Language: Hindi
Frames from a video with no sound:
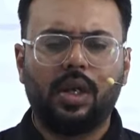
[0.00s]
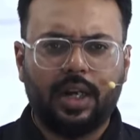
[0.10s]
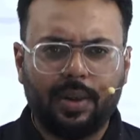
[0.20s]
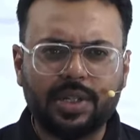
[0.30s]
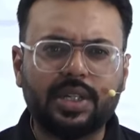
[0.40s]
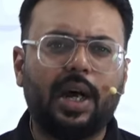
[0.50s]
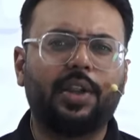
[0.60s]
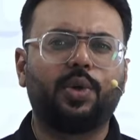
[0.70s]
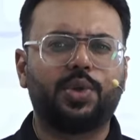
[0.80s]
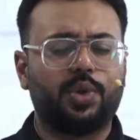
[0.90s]
नमस्कार
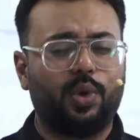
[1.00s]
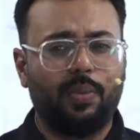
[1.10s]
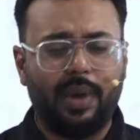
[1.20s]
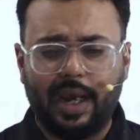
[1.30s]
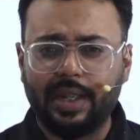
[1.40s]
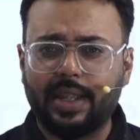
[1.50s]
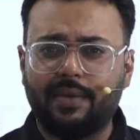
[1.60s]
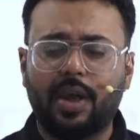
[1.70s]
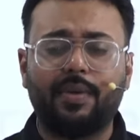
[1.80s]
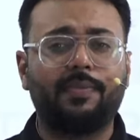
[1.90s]
दोस्तों मैं आदित्य
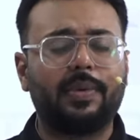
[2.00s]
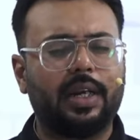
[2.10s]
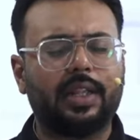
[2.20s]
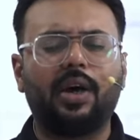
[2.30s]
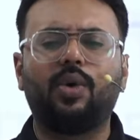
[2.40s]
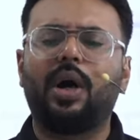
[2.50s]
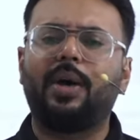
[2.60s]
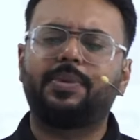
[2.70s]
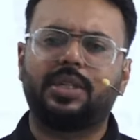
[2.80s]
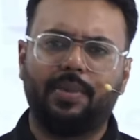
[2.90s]
वैभव करता हूं
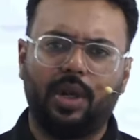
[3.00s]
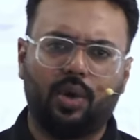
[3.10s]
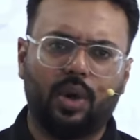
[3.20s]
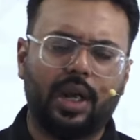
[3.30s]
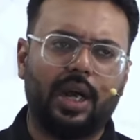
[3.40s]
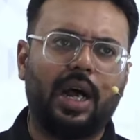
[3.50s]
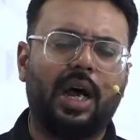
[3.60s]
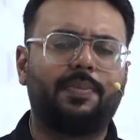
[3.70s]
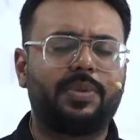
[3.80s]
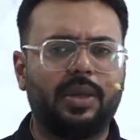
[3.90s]
आप सभी लोगों का
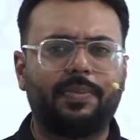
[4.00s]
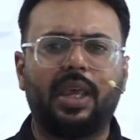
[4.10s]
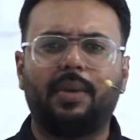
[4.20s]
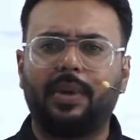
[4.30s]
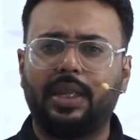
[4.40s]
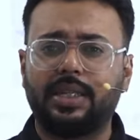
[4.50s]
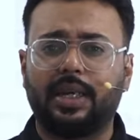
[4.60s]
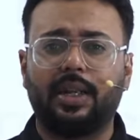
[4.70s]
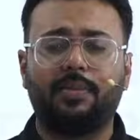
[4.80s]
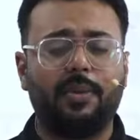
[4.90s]
आप सबके अपने
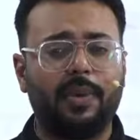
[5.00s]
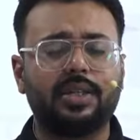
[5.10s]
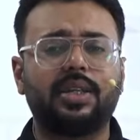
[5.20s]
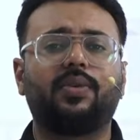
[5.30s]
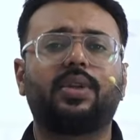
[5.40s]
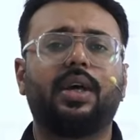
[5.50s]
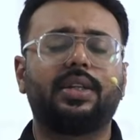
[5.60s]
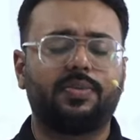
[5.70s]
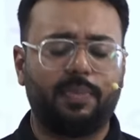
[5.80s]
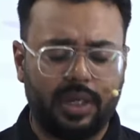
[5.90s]
चैनल बीपीएससी
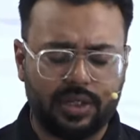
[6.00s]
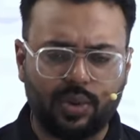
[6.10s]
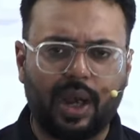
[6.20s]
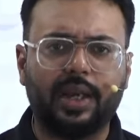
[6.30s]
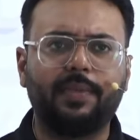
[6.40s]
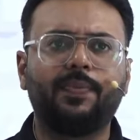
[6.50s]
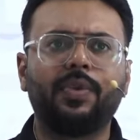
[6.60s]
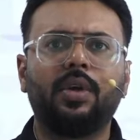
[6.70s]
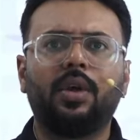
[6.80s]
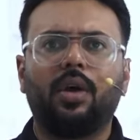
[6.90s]
उत्कर्ष पे स्वागत
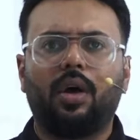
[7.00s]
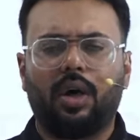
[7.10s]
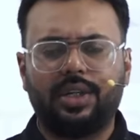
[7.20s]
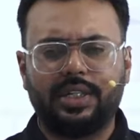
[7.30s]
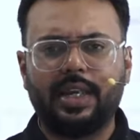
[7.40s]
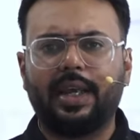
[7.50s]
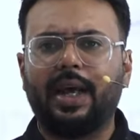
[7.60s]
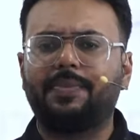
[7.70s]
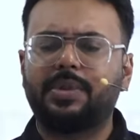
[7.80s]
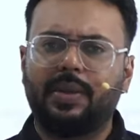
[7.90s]
और जैसा कि
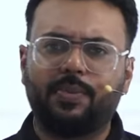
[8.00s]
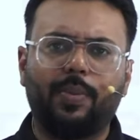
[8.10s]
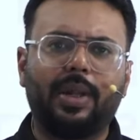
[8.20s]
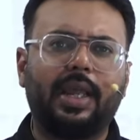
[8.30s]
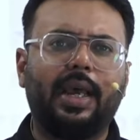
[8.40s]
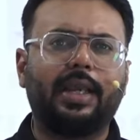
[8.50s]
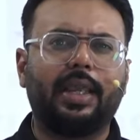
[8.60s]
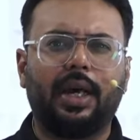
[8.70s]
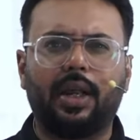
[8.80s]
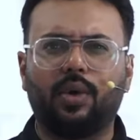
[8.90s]
आप सबको पता है कि
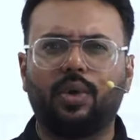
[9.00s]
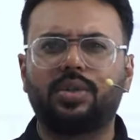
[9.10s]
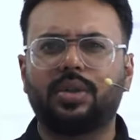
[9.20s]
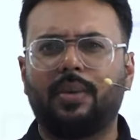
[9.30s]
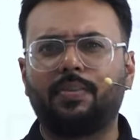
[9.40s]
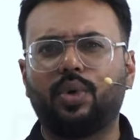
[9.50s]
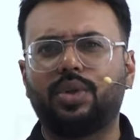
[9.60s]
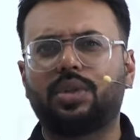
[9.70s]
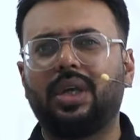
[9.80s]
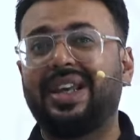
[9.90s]
हर रोज हम
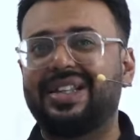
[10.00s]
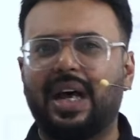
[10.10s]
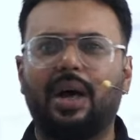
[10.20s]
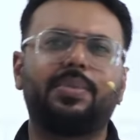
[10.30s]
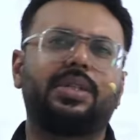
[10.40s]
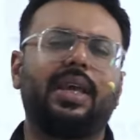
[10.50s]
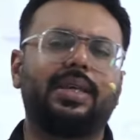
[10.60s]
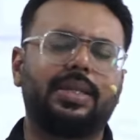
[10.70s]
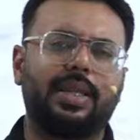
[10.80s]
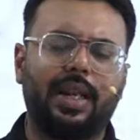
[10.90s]
कुछ एग्जाम से
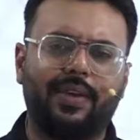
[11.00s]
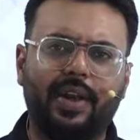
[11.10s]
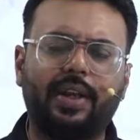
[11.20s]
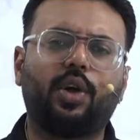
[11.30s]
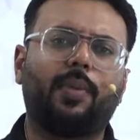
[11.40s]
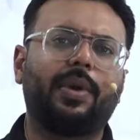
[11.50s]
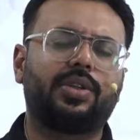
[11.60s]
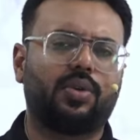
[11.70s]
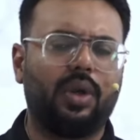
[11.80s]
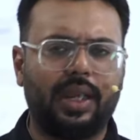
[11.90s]
ऐसे रिलेवेंट
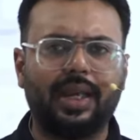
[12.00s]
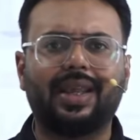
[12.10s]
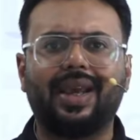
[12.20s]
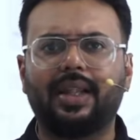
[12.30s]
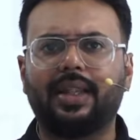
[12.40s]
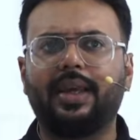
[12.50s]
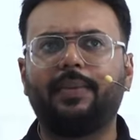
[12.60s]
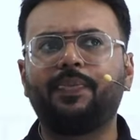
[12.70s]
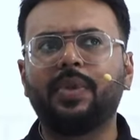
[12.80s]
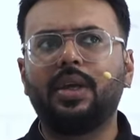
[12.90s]
टॉपिक्स को लेकर के आते
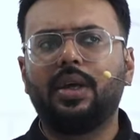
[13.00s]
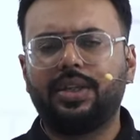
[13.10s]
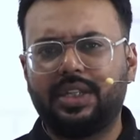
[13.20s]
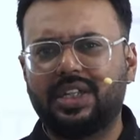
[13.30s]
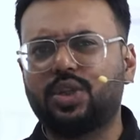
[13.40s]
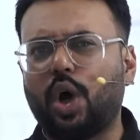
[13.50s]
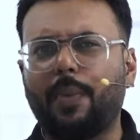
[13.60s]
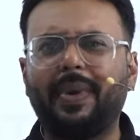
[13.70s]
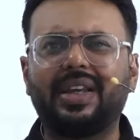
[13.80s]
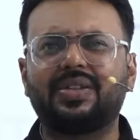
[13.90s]
हैं जिस
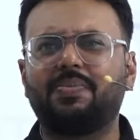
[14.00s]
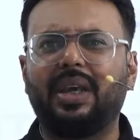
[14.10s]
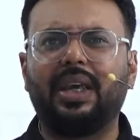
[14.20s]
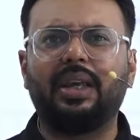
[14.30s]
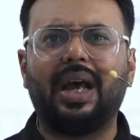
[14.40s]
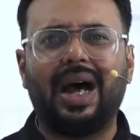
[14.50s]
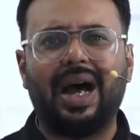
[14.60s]
टॉपिक्स में